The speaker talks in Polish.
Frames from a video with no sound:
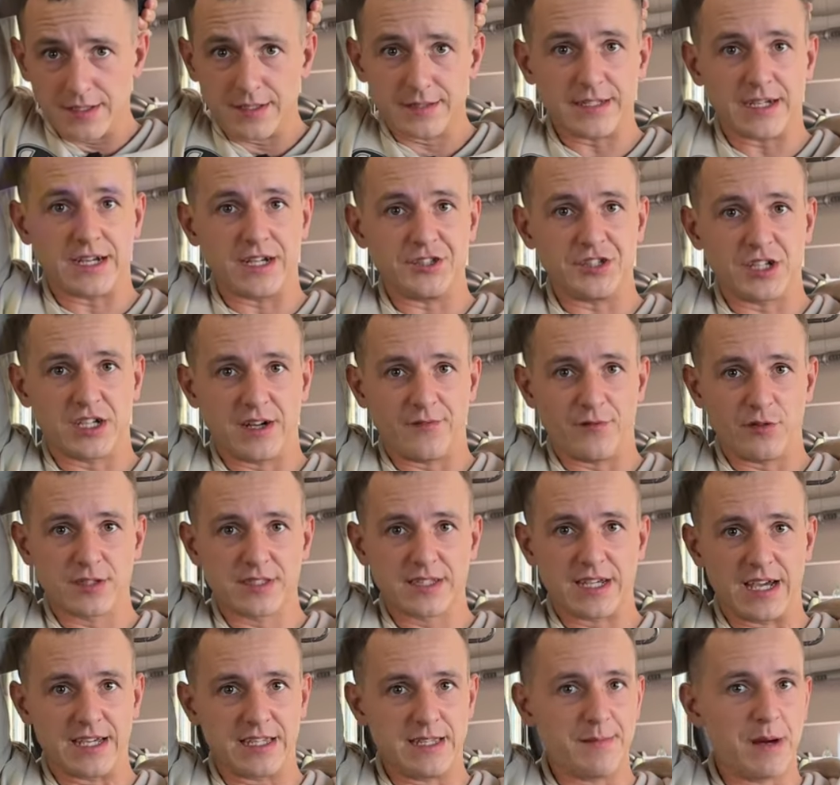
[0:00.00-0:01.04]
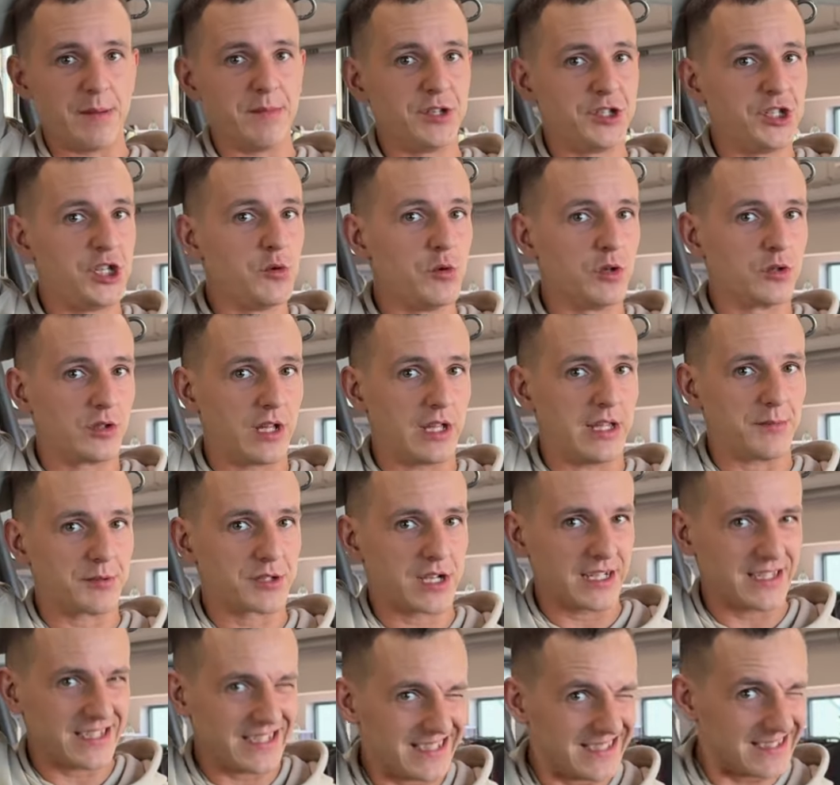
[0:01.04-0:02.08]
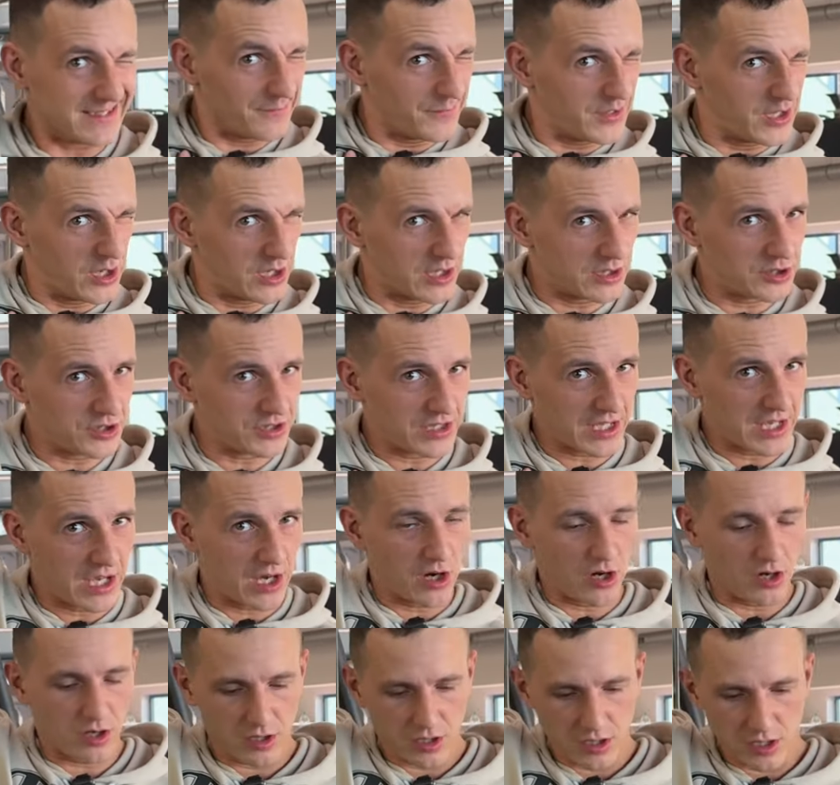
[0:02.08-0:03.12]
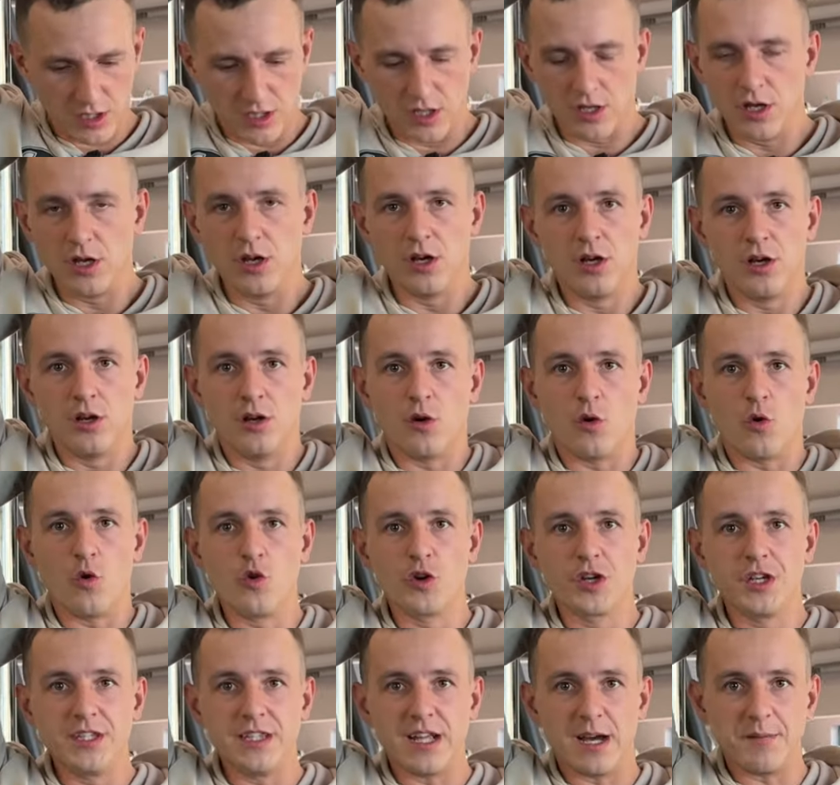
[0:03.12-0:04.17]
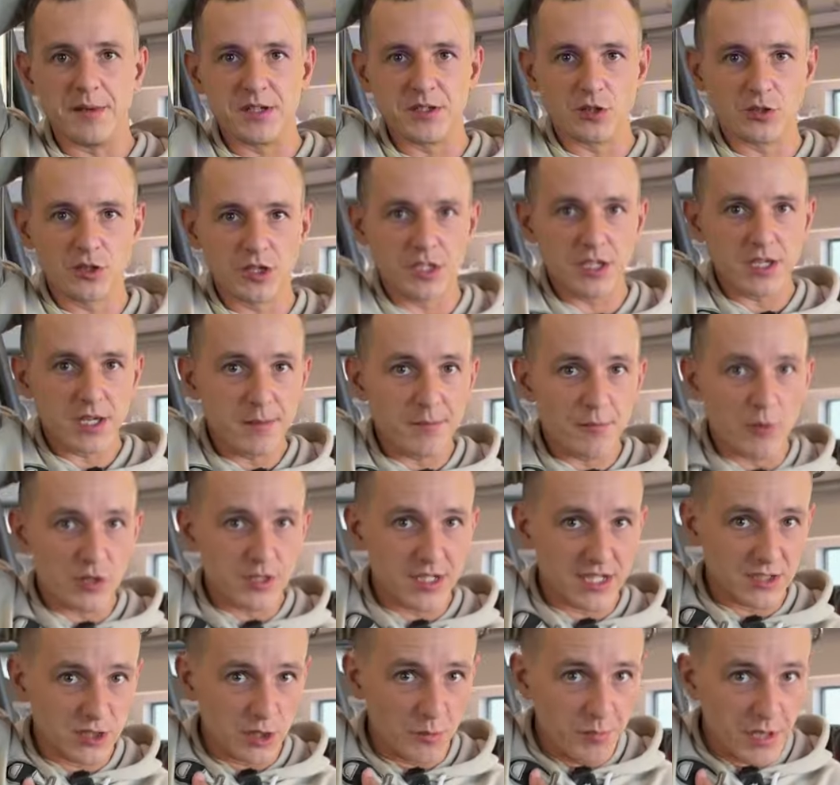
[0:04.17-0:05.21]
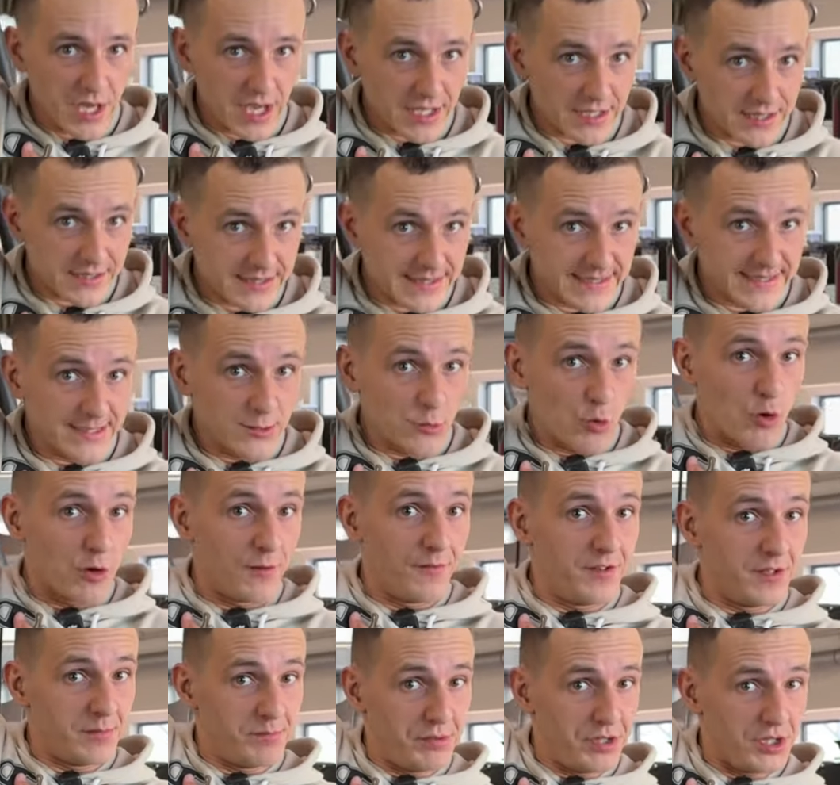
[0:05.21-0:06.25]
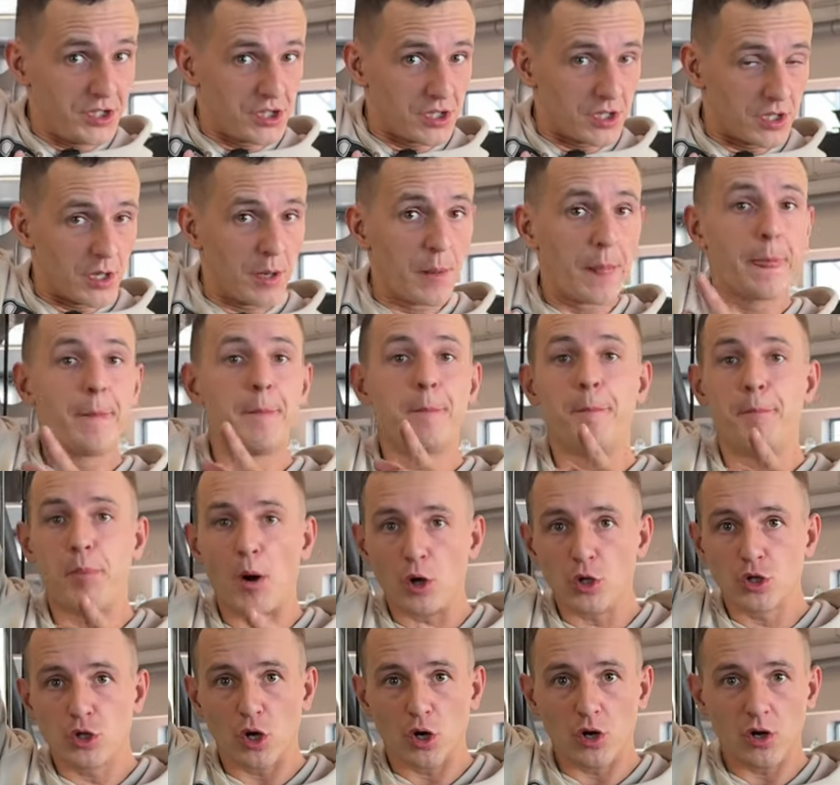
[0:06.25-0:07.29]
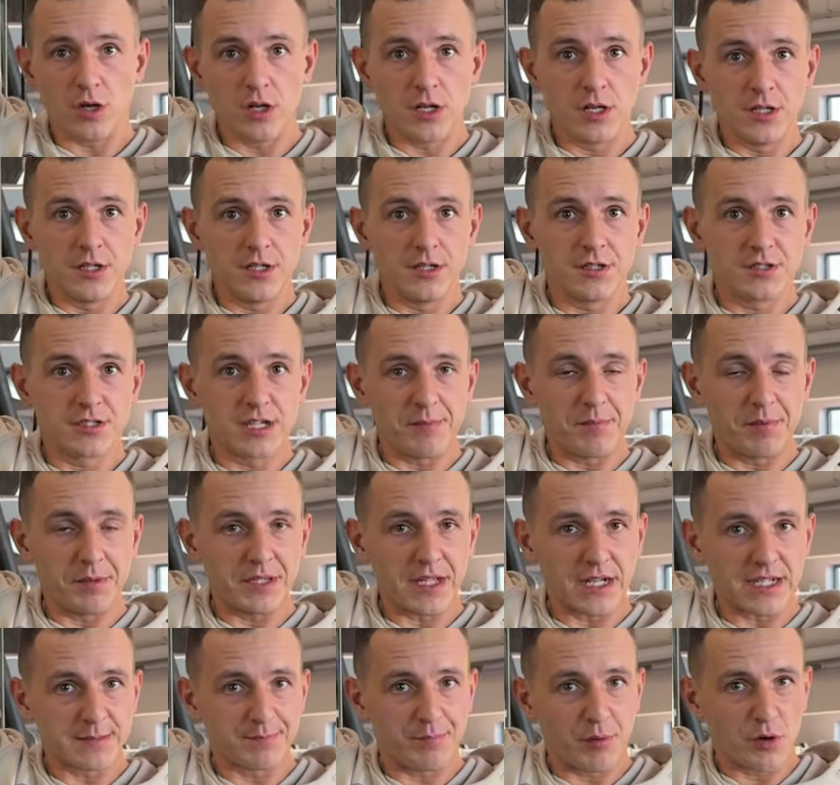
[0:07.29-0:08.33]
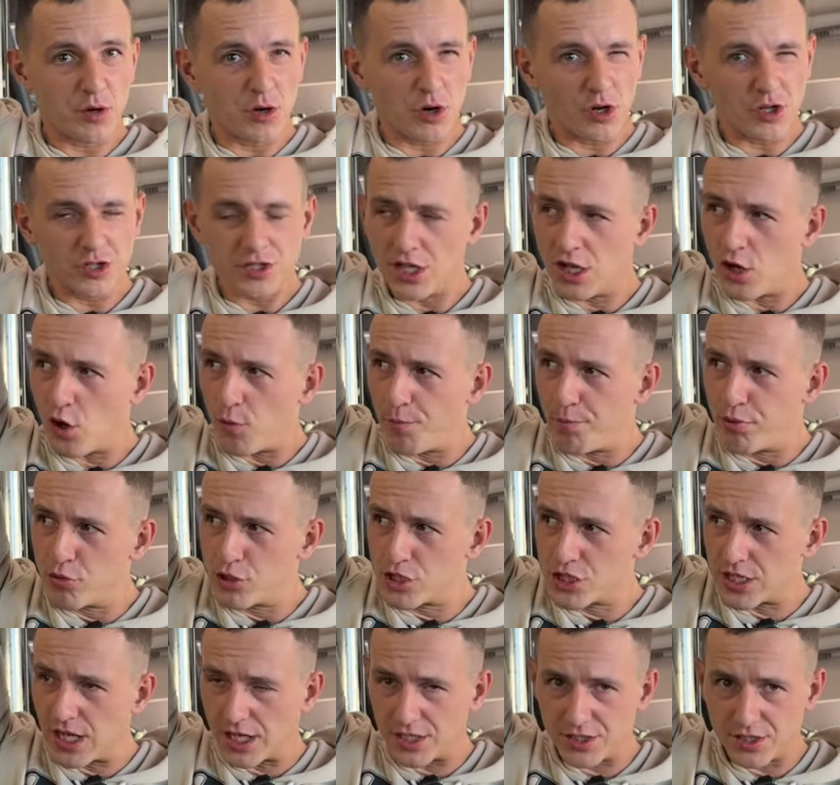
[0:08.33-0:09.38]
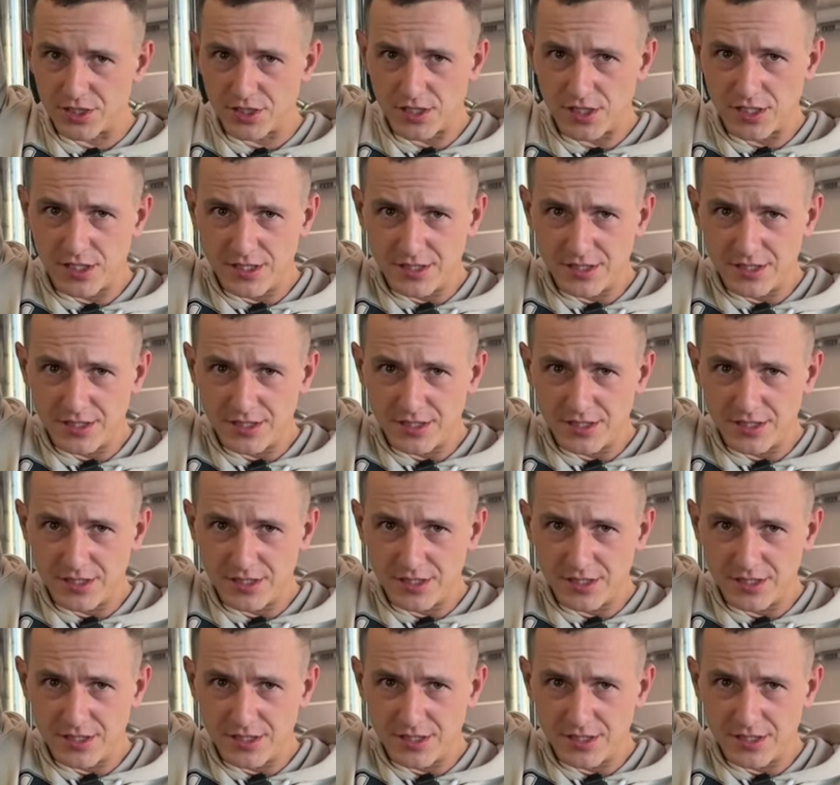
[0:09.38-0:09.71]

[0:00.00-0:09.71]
Taka ciekawostka, jak nie mamy siły tutaj, na przykład wygląda coś takiego, uginamy nogi i można sobie z nóg wybić po to, żeby na spokojnie opuszczać.